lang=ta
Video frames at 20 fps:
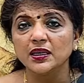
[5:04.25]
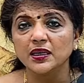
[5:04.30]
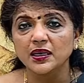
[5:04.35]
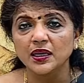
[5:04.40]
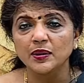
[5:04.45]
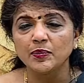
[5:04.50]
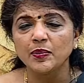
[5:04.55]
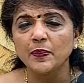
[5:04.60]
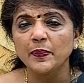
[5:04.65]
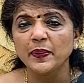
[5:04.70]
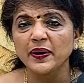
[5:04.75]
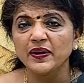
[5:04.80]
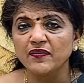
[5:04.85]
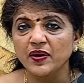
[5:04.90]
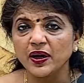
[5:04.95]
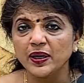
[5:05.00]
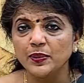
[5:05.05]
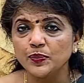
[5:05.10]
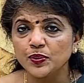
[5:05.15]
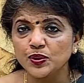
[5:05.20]
கர்ப்பப்பை
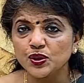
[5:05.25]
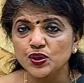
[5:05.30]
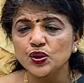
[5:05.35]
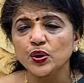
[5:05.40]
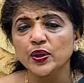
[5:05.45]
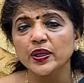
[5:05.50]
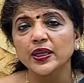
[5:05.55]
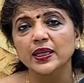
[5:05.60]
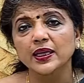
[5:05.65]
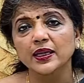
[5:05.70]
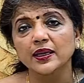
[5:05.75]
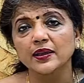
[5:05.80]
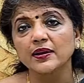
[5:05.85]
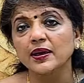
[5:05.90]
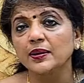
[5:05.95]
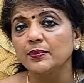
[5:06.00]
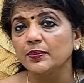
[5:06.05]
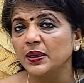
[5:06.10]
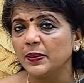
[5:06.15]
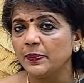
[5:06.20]
வாய் புற்றுநோய் இருக்கிறதா
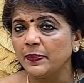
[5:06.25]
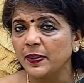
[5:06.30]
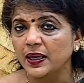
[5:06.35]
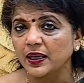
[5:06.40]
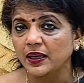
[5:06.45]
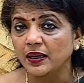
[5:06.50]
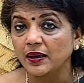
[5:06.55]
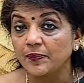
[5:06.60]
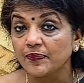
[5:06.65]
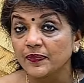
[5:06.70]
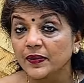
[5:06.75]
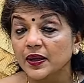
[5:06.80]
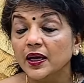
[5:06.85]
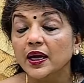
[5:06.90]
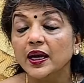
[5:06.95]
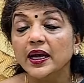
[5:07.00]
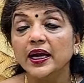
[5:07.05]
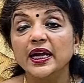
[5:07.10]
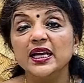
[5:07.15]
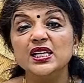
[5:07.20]
என்பதை பார்க்கலாம்
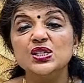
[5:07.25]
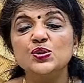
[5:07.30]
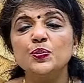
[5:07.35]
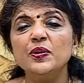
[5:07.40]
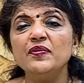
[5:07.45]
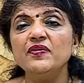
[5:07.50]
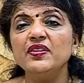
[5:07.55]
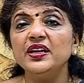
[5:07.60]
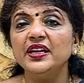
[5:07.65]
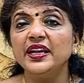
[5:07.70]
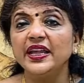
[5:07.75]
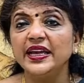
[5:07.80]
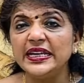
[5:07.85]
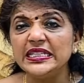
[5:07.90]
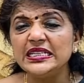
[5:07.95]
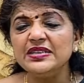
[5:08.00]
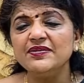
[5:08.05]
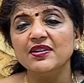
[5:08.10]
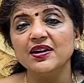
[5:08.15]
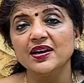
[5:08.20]
ஹெச்பிவி
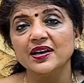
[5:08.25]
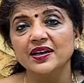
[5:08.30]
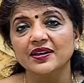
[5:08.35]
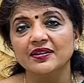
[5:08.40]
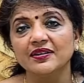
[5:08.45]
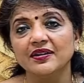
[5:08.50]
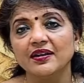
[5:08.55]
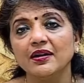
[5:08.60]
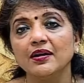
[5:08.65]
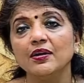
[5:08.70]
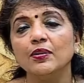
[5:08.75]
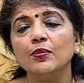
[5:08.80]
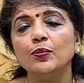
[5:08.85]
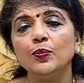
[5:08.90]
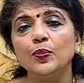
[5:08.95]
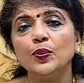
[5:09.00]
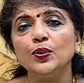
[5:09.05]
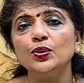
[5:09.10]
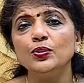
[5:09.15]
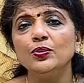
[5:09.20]
நெகட்டிவாக இருந்தால்
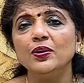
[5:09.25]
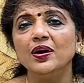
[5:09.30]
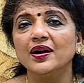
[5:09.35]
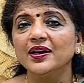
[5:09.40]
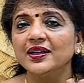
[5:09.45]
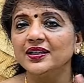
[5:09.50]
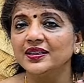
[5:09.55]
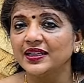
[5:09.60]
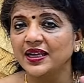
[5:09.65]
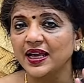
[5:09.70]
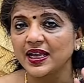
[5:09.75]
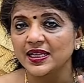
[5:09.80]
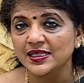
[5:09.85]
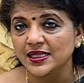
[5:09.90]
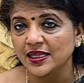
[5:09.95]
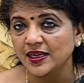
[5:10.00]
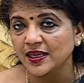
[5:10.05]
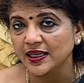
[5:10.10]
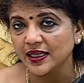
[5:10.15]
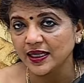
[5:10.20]
பொதுவாக இது
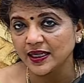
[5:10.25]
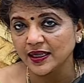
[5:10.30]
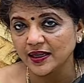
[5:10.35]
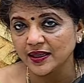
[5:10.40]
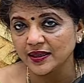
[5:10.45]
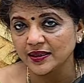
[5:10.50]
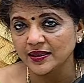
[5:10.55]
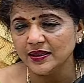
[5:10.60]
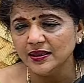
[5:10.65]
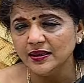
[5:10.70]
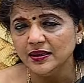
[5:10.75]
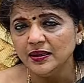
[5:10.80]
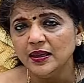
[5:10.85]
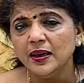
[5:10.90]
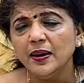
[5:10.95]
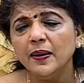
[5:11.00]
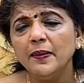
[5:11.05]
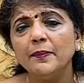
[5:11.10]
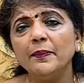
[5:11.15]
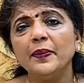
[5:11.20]
கேன்சராக இருக்காது
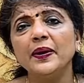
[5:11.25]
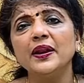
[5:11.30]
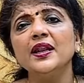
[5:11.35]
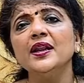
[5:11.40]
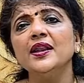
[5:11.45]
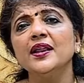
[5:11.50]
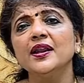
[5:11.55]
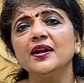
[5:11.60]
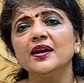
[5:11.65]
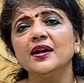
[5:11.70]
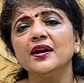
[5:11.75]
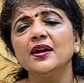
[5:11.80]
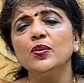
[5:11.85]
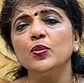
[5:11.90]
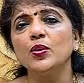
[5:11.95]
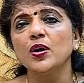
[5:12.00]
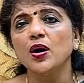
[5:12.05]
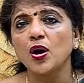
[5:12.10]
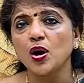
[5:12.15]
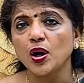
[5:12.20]
பல நேரங்களில்
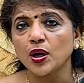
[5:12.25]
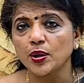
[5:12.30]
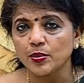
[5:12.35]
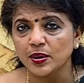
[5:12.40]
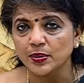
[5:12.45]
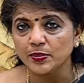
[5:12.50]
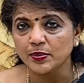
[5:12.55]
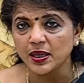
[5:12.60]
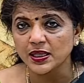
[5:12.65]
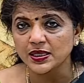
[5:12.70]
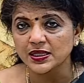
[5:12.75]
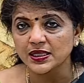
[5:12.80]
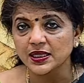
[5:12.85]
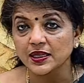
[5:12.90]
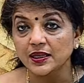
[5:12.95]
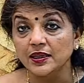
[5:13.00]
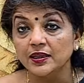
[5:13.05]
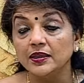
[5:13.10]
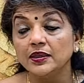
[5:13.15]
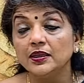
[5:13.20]
உங்கள் ஹார்மோன்
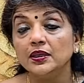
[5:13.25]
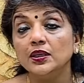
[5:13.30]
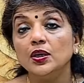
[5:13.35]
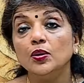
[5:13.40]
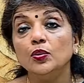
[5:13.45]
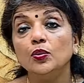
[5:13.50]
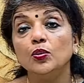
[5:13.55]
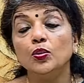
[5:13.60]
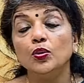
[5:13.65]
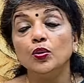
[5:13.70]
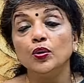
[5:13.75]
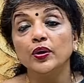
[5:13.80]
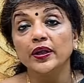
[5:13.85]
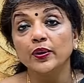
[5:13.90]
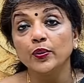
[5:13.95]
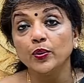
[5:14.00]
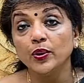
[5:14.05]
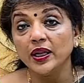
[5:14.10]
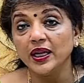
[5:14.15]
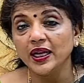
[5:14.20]
மாற்றங்கள்
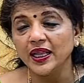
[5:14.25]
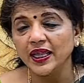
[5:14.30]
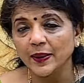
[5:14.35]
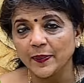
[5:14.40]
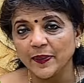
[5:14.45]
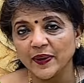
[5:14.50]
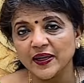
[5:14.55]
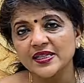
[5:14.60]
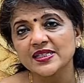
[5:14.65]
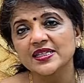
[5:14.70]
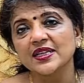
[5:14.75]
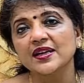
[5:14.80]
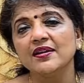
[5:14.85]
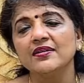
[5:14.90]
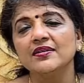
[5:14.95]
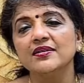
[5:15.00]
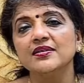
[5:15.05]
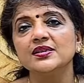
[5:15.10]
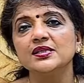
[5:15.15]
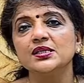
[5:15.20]
உங்களுடைய உடலில் ஏற்படுற சில
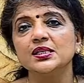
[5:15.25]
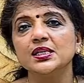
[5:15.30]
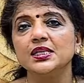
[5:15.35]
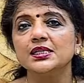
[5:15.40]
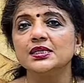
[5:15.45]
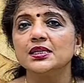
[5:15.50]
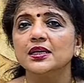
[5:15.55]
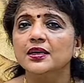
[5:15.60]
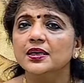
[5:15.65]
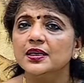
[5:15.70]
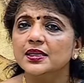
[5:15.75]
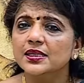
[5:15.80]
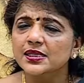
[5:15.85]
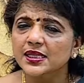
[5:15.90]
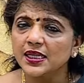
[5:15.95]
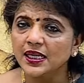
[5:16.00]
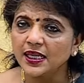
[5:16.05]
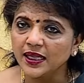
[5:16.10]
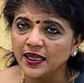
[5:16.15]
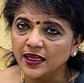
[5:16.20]
அலர்ஜிஸ்
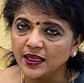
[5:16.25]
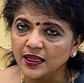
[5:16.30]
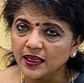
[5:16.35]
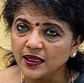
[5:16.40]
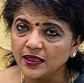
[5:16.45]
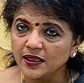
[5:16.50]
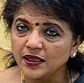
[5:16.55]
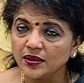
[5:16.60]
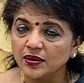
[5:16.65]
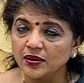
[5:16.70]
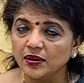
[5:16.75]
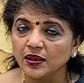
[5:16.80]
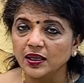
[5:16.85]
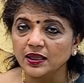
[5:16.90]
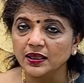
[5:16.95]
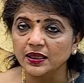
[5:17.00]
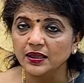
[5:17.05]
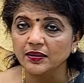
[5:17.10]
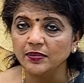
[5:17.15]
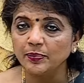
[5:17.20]
சில நேரங்கள் அந்த
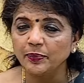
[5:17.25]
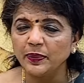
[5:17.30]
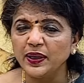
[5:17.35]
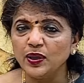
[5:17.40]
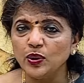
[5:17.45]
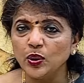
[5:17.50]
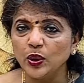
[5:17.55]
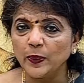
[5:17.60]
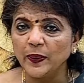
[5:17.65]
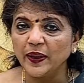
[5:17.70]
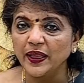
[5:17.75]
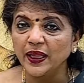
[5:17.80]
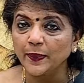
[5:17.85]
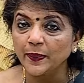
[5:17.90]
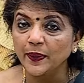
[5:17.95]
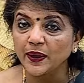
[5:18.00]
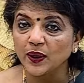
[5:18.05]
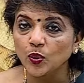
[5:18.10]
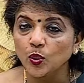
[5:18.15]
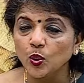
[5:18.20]
அந்த பெண் உறுப்பில்
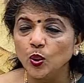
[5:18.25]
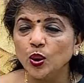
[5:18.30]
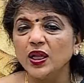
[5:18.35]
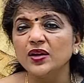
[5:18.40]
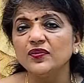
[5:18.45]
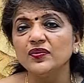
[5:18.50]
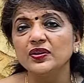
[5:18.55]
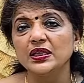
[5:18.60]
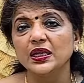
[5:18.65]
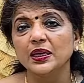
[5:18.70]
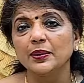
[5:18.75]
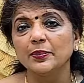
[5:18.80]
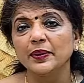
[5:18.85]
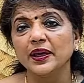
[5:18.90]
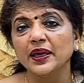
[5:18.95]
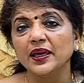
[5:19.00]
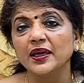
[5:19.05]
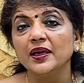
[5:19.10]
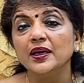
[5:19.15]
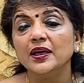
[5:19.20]
ஏற்படுற உலர்வு
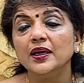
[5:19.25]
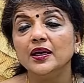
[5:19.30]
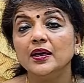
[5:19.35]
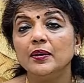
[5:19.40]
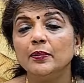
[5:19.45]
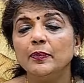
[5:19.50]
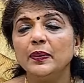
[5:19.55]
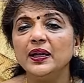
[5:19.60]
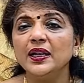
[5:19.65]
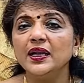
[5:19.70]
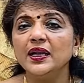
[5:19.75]
தன்மை பல